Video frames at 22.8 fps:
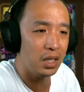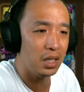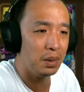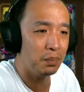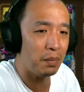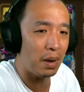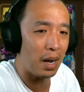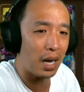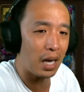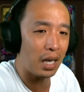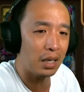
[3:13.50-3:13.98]
ini
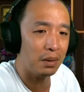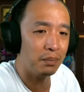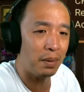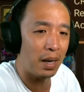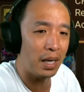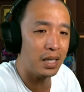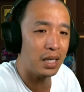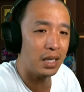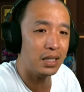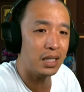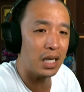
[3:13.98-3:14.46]
bakal
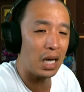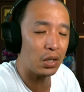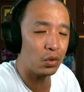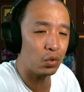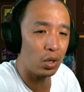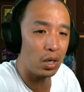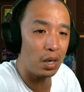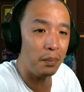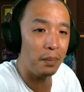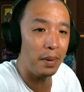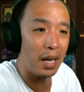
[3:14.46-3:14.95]
banyak
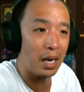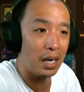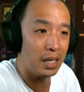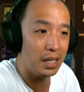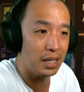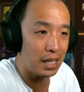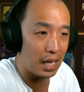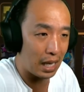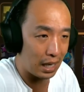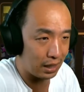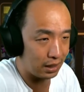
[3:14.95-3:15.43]
jatuh ke
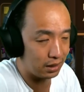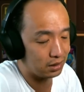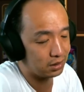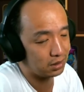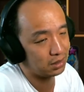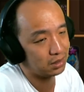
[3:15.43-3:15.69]
Belial.